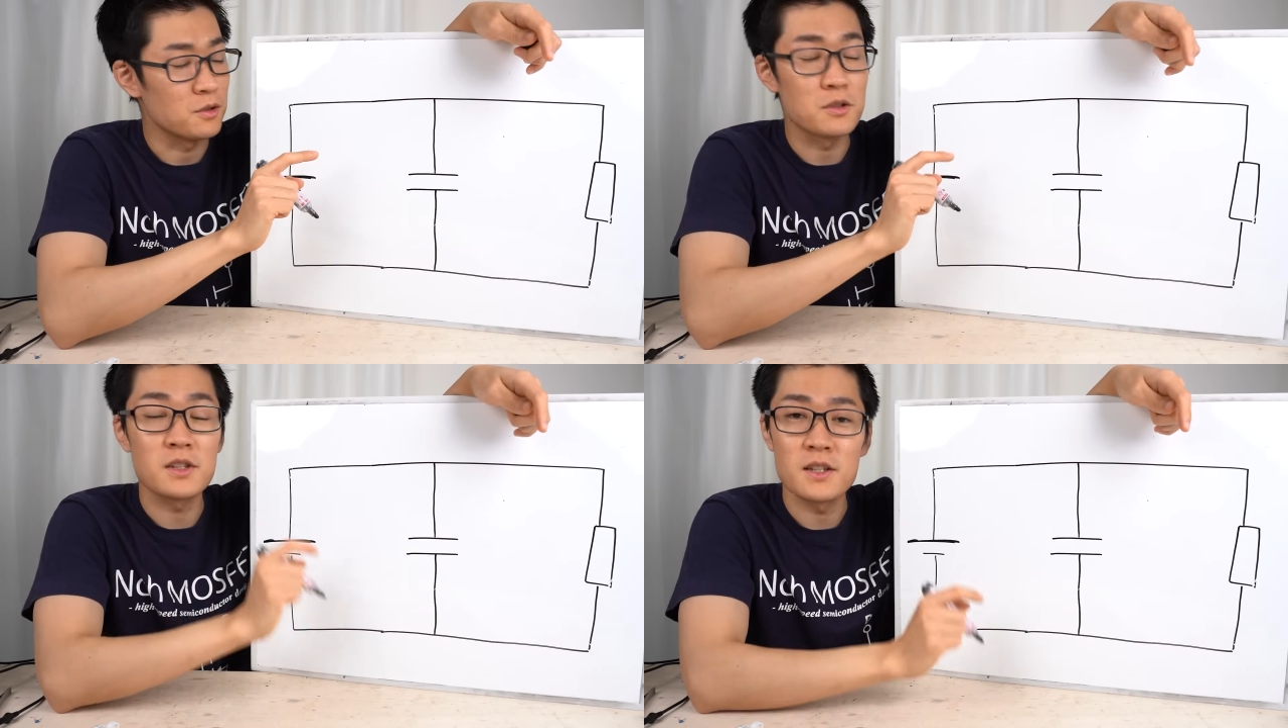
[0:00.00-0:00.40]

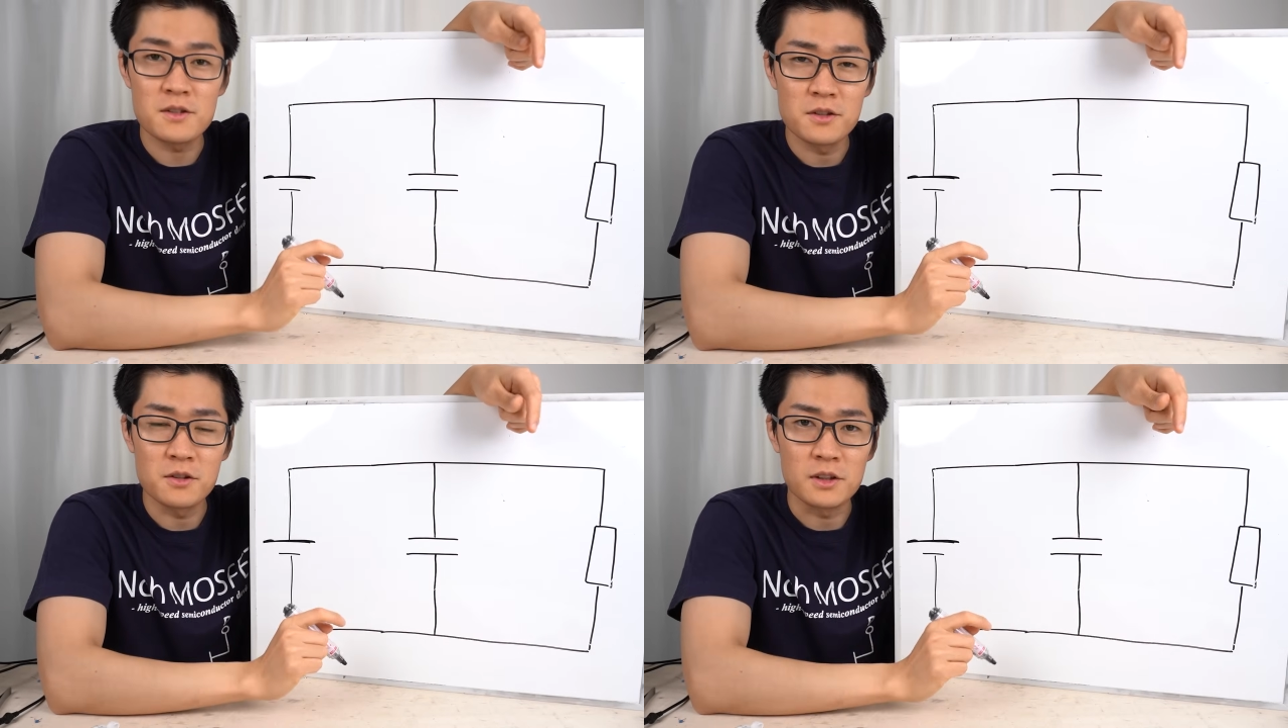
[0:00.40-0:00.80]
抑制
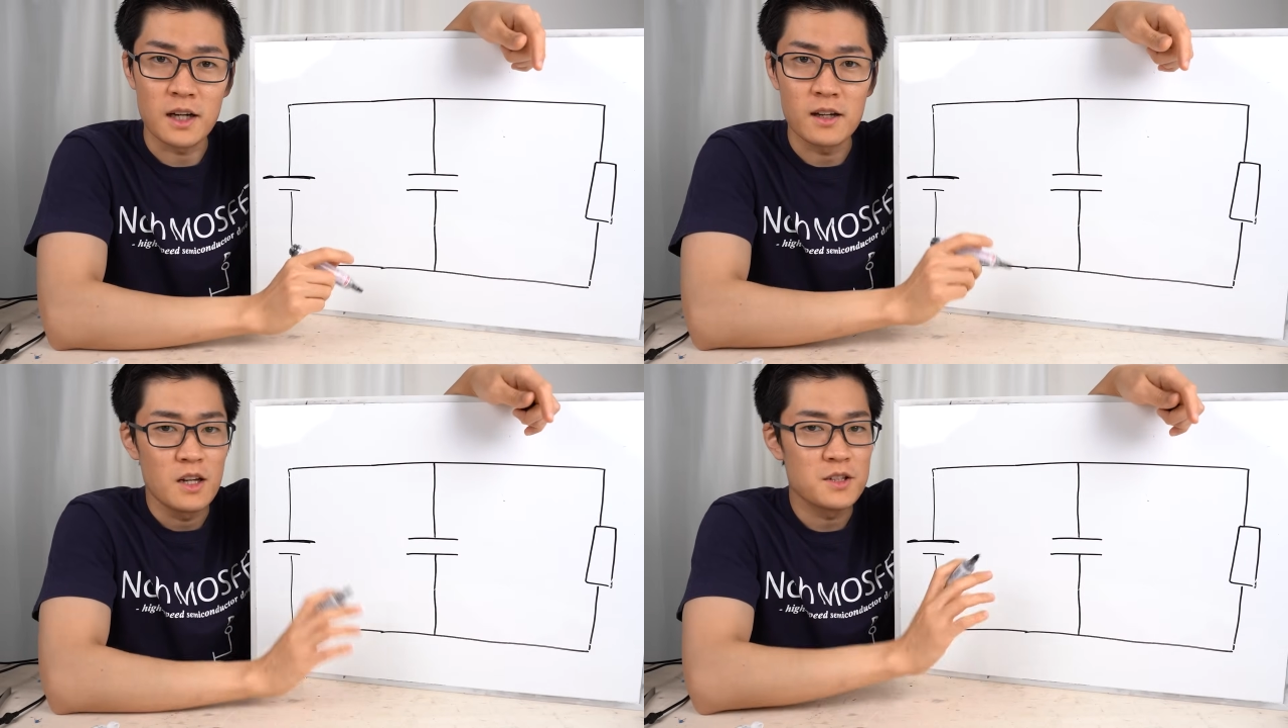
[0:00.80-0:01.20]
するよう
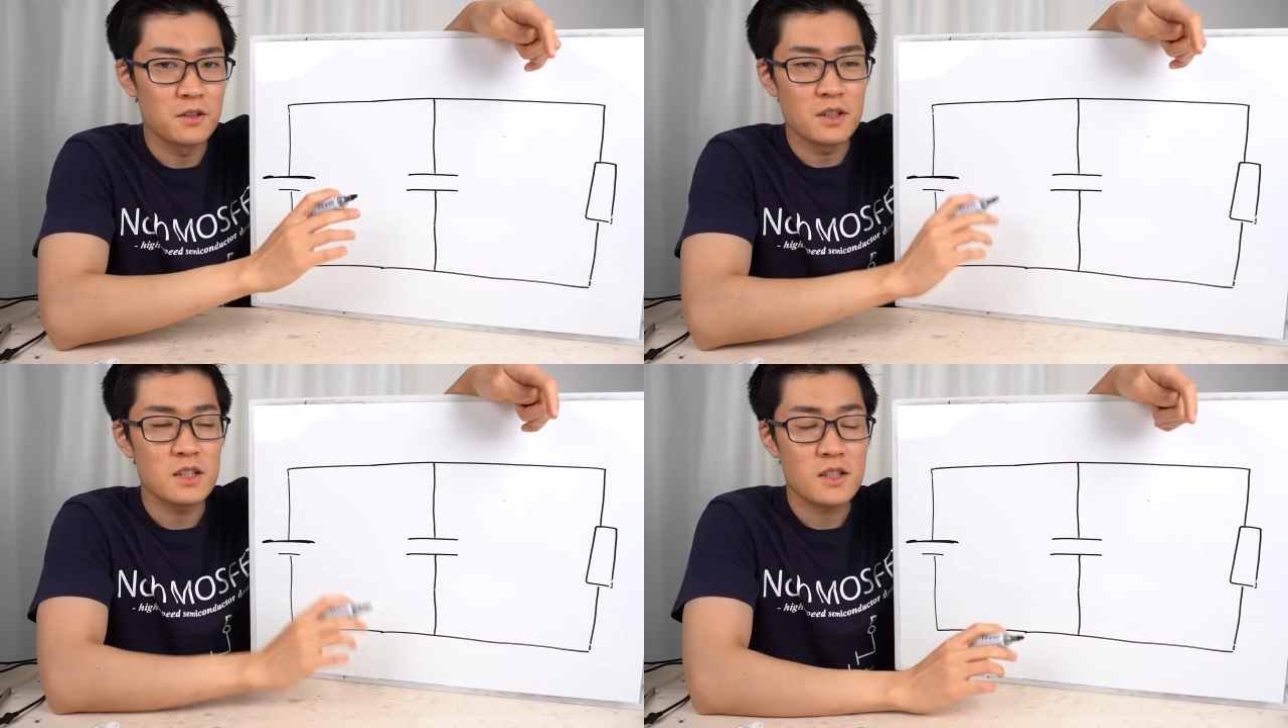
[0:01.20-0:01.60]
な
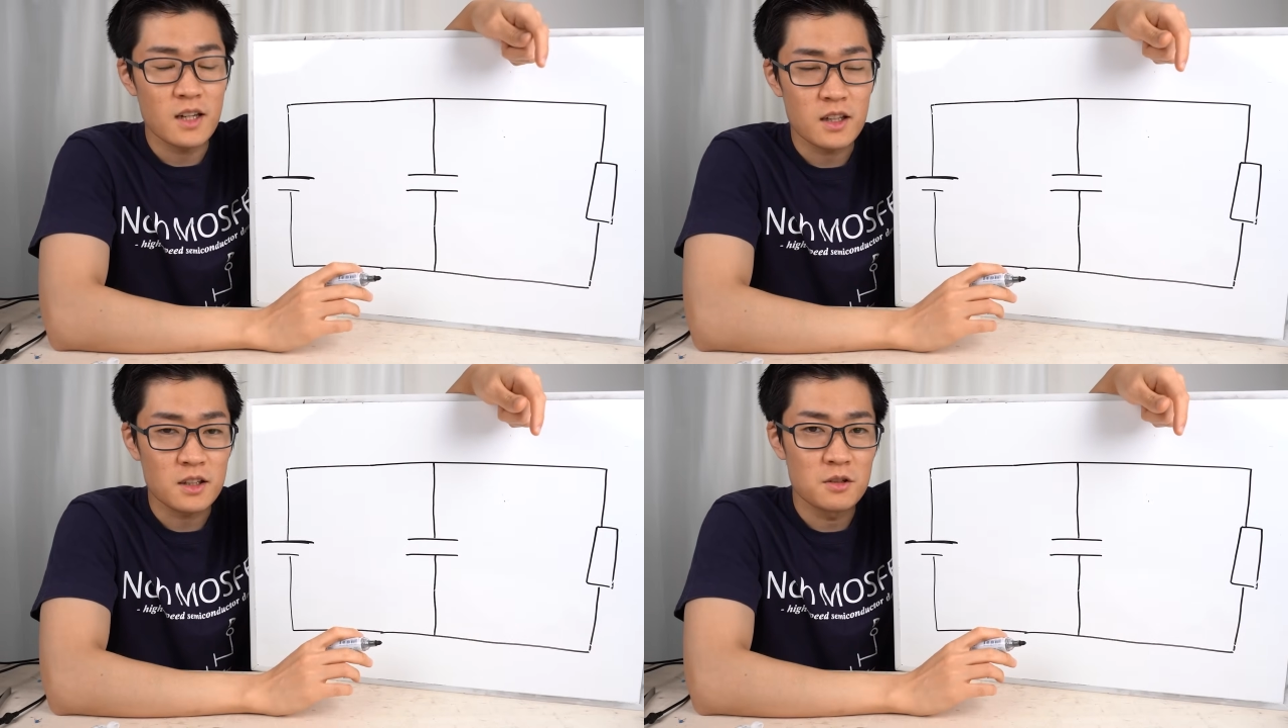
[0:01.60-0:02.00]
そんな
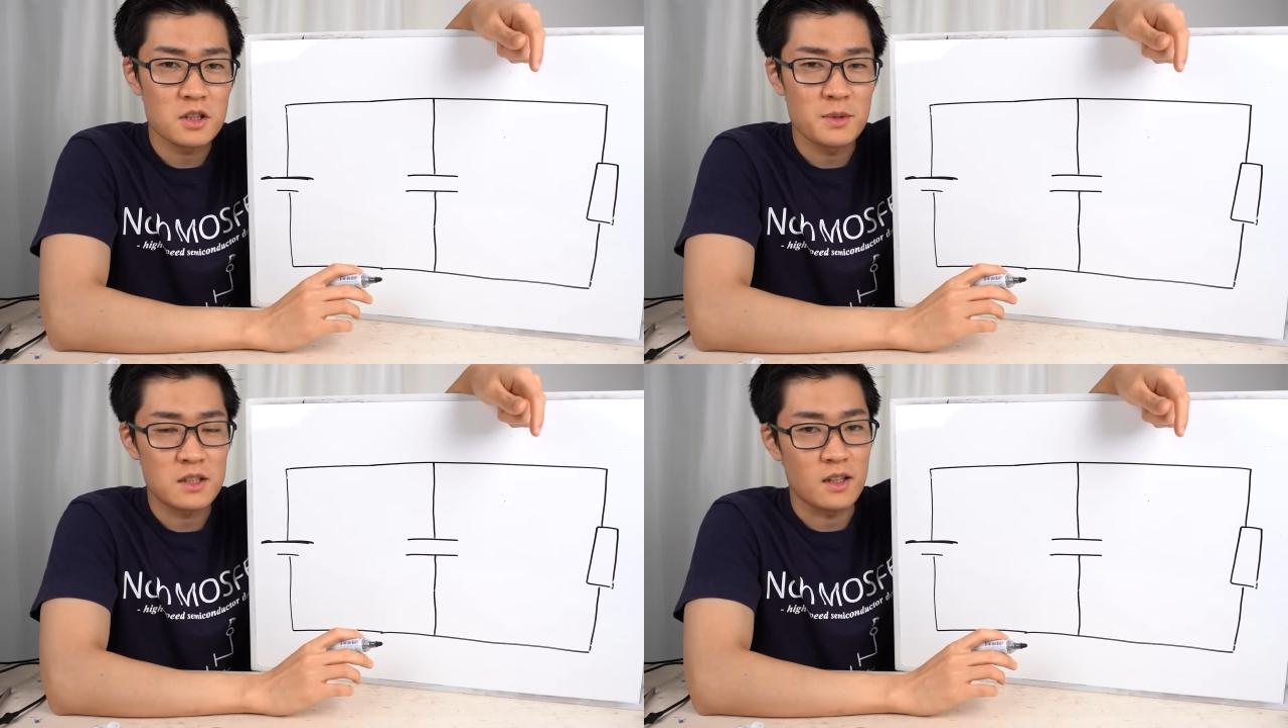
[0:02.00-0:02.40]
使い方を
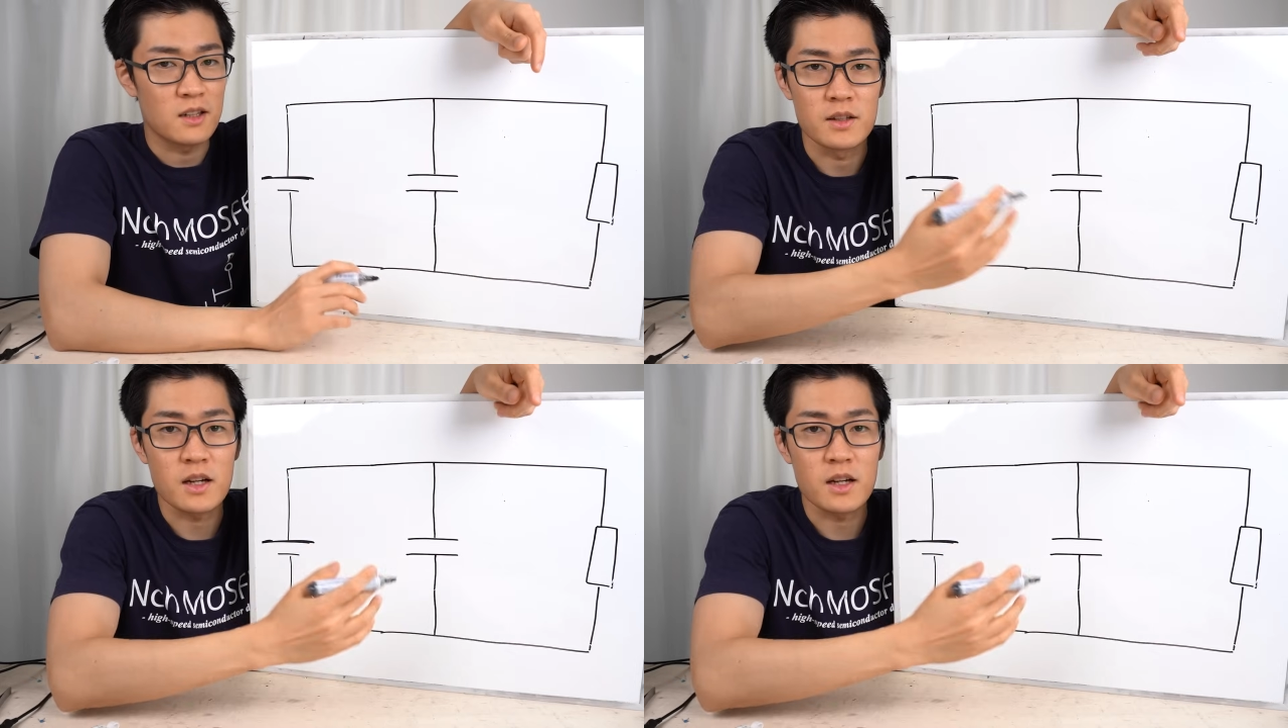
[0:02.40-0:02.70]
しますが、